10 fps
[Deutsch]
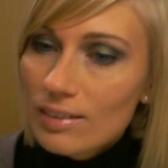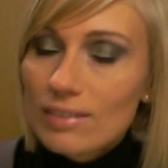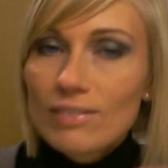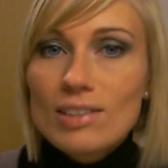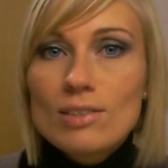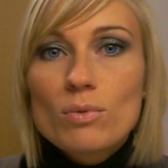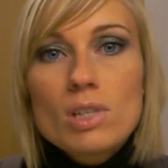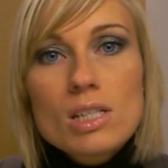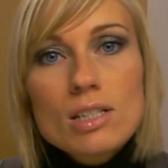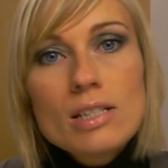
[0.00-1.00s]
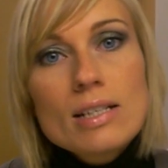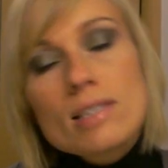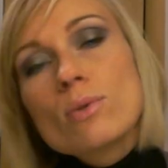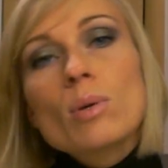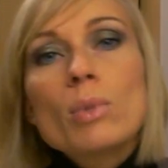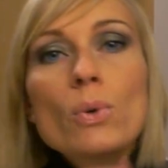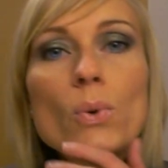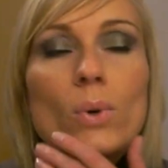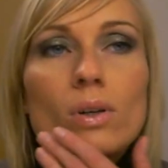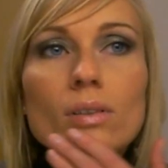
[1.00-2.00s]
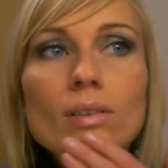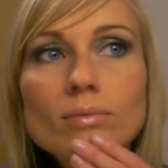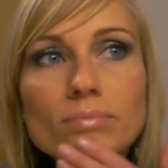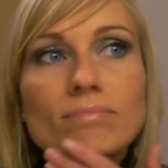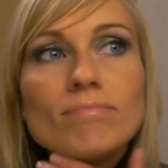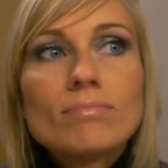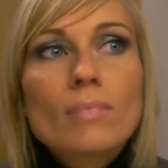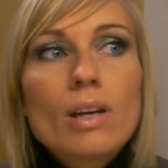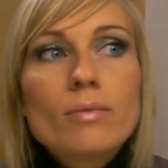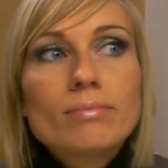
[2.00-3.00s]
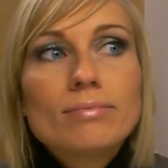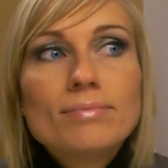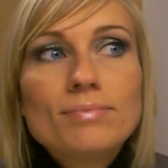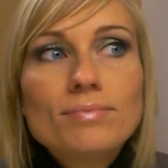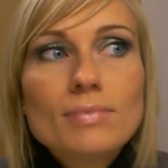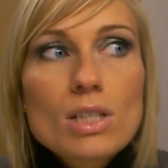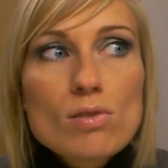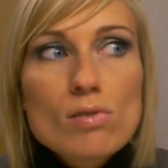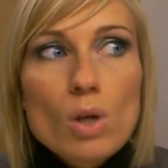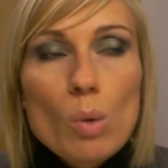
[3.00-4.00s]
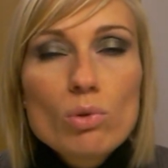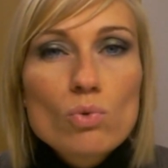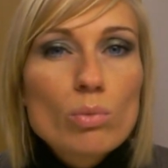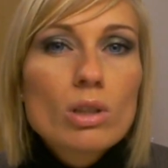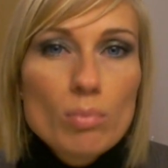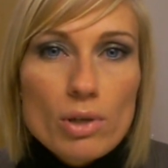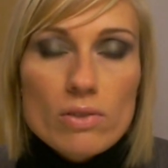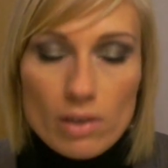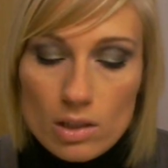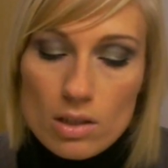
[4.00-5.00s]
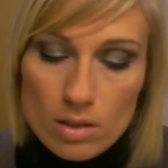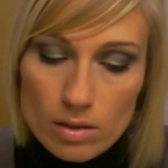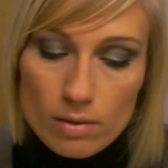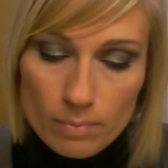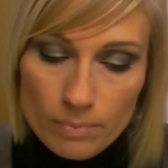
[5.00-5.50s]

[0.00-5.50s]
Ich weiß nicht, und wenn ich das Lied jetzt noch immer höre, dann das ist, glaube ich, so mein Lieblingsweihnachtslied.